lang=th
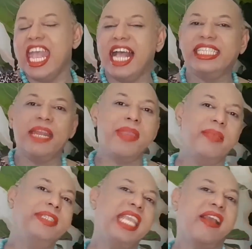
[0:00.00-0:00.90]
อาจารย์เบย์ยิ
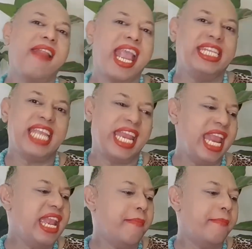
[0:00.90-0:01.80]
ปซีใครใจได้
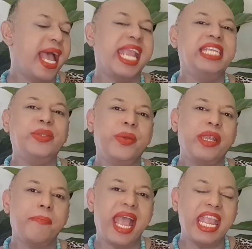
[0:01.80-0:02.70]
นำไพ่ชุด
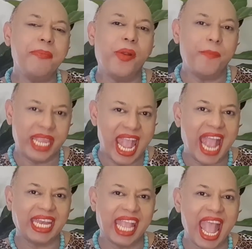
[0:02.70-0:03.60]
ไพ่พรหมยา
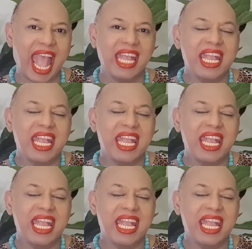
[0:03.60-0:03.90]
นค่ะ